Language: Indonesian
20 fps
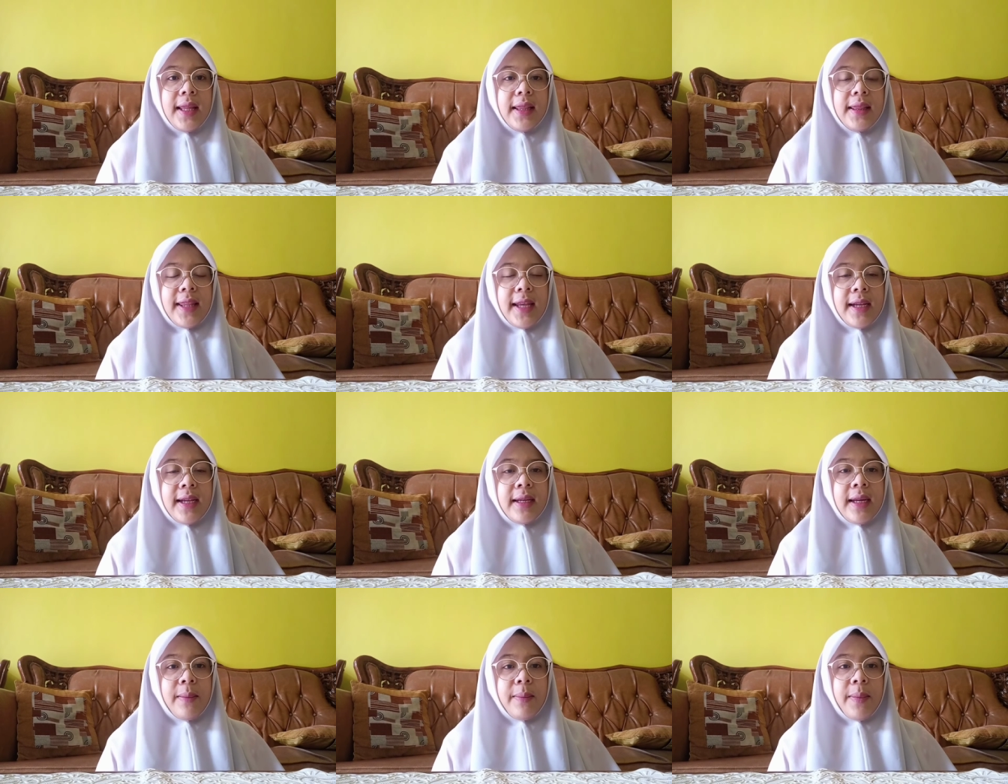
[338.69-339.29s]

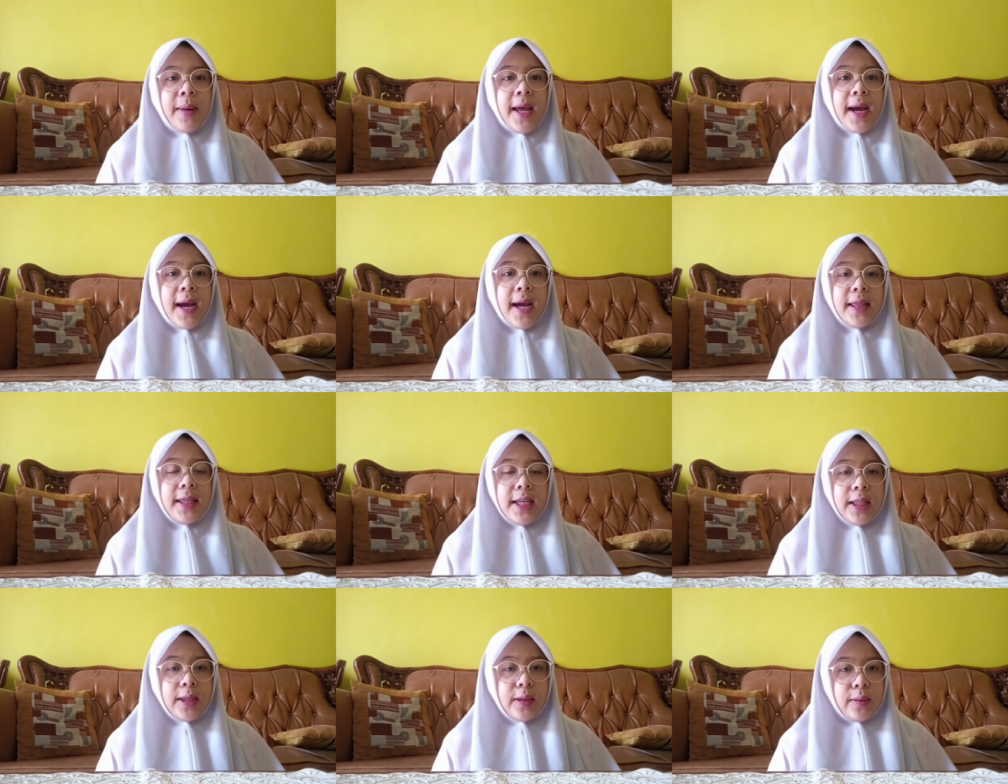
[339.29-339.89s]
Teknik
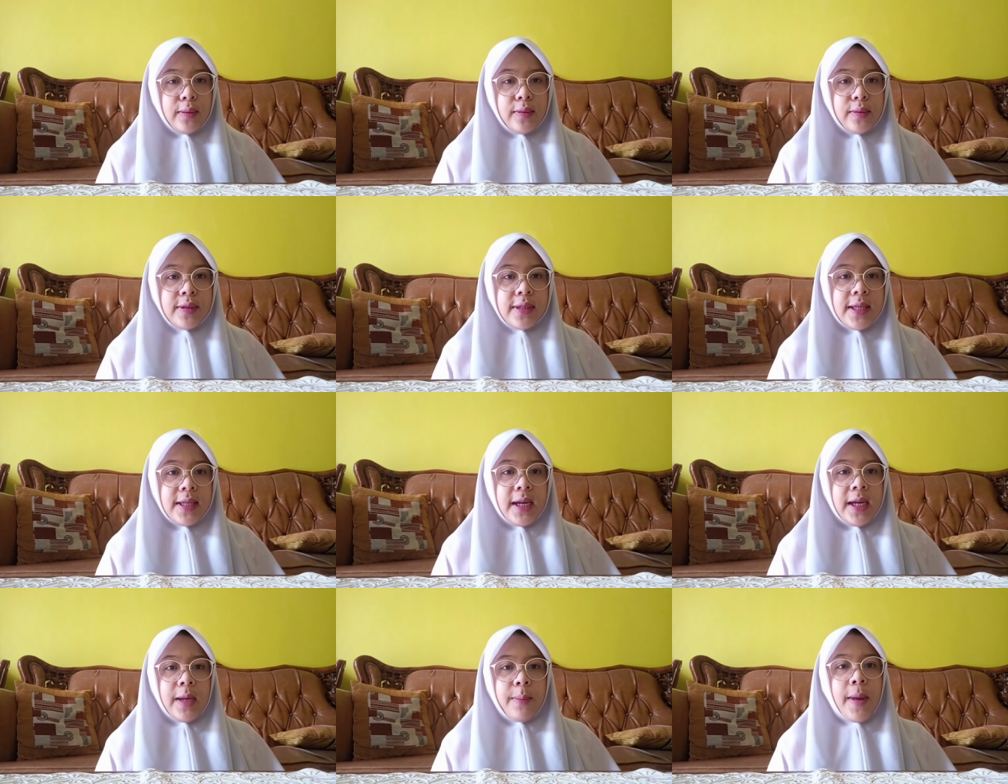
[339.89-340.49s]
plakat itu
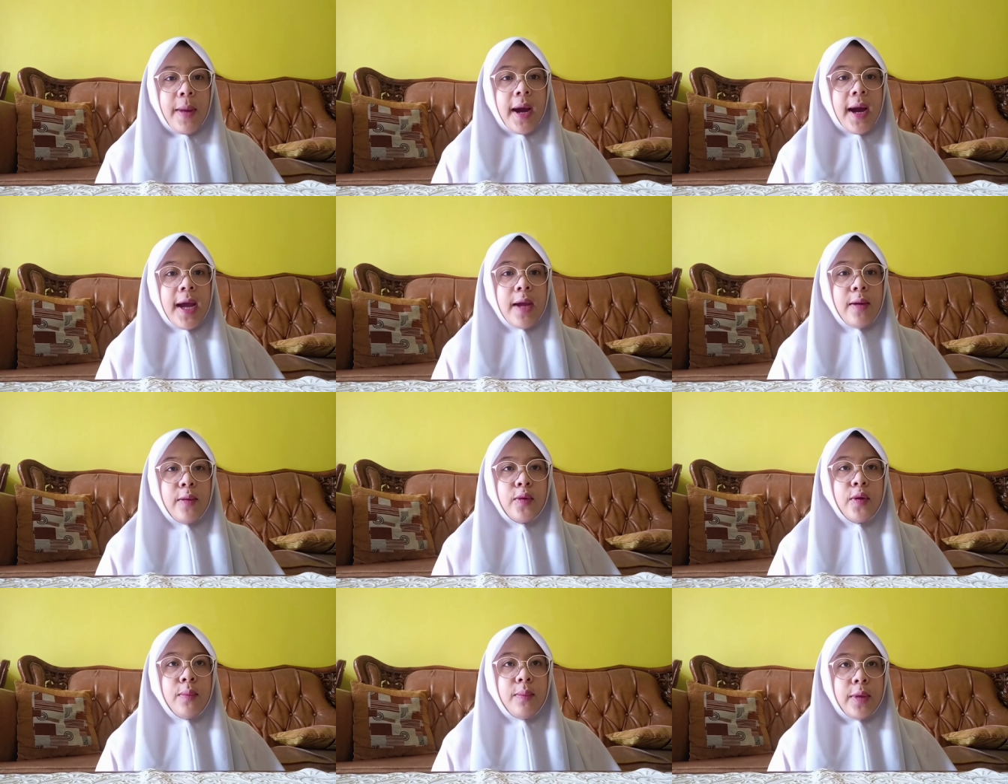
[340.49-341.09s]
sering dipakai
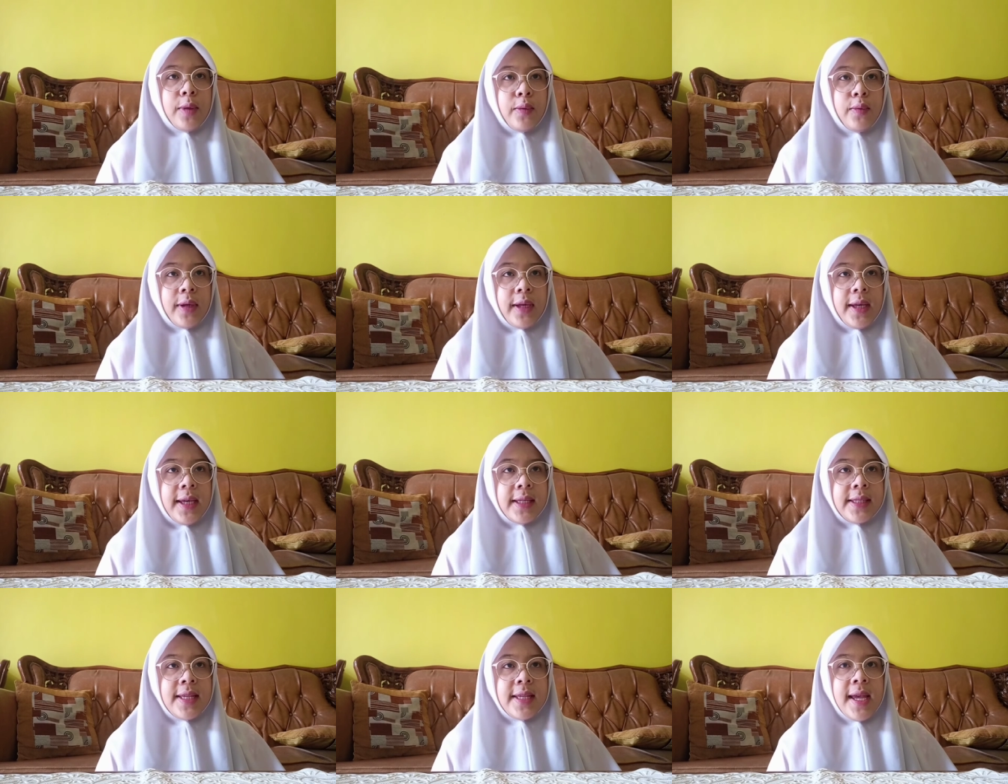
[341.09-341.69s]
untuk
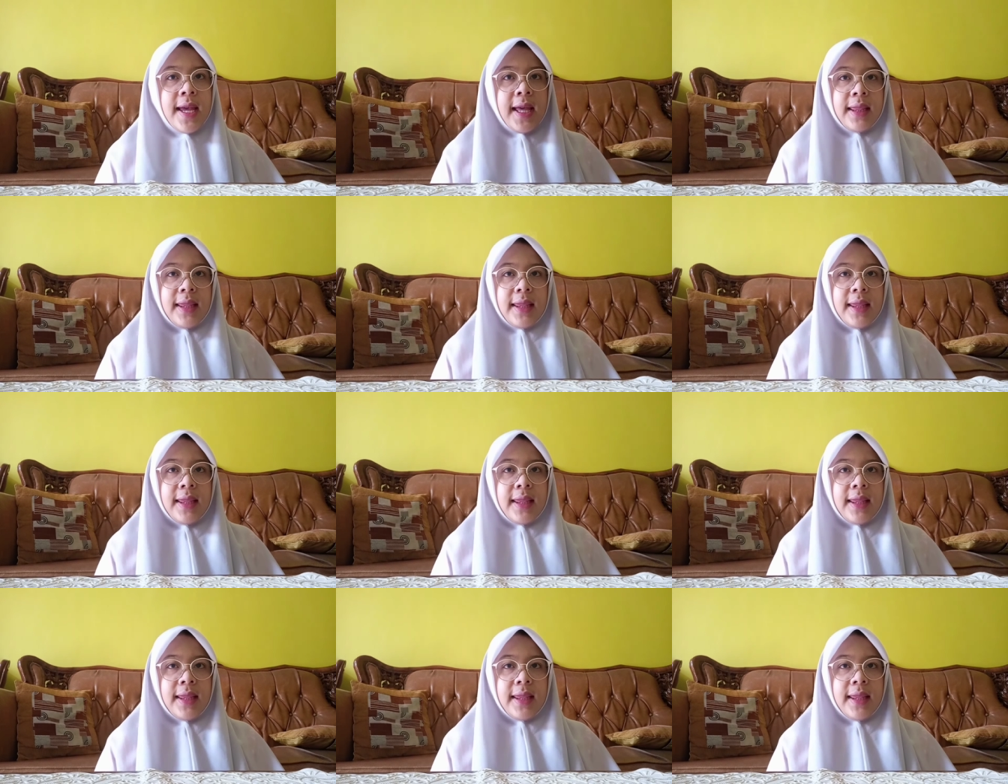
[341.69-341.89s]
melukis.